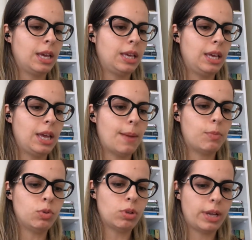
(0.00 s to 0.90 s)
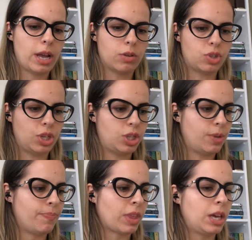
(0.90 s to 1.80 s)
E é muito legal, gente.
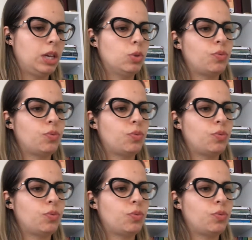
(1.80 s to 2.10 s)
E no